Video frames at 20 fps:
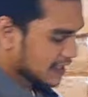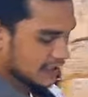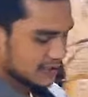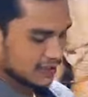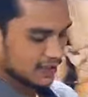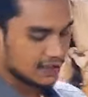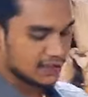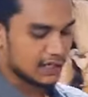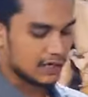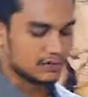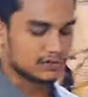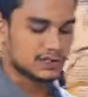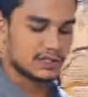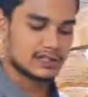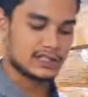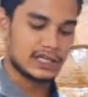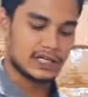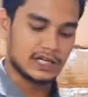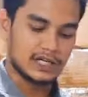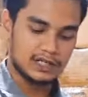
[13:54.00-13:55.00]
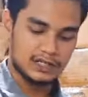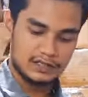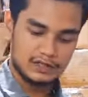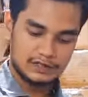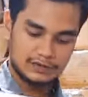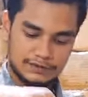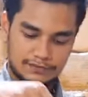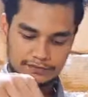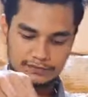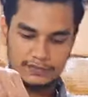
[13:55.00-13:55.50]
আর একটা ট্রাউজার দেখাই
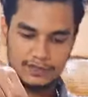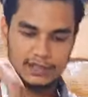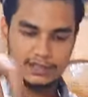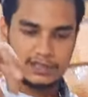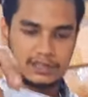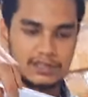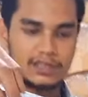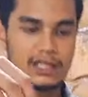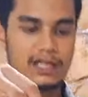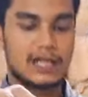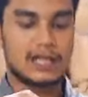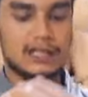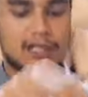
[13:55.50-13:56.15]
শীতের আর